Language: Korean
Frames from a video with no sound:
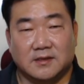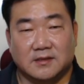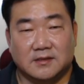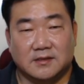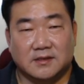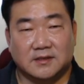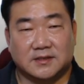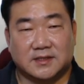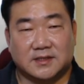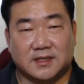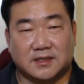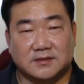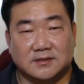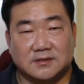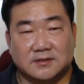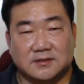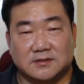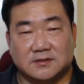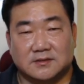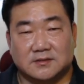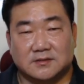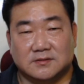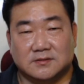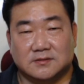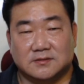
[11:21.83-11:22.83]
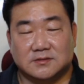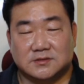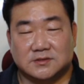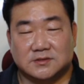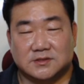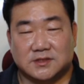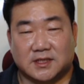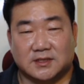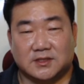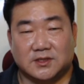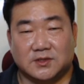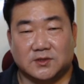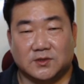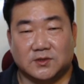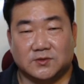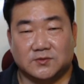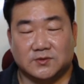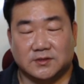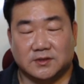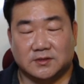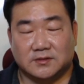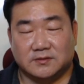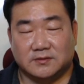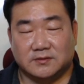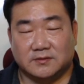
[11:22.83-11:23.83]
일단은 저 같은
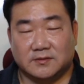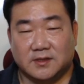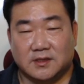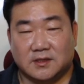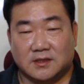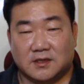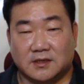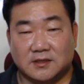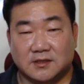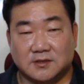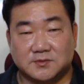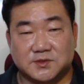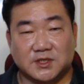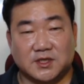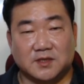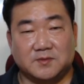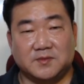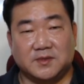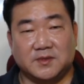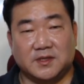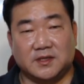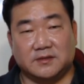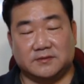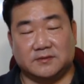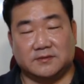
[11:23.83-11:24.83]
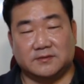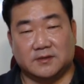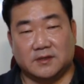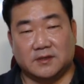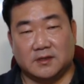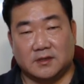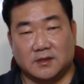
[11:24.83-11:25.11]
경우는 가급적이면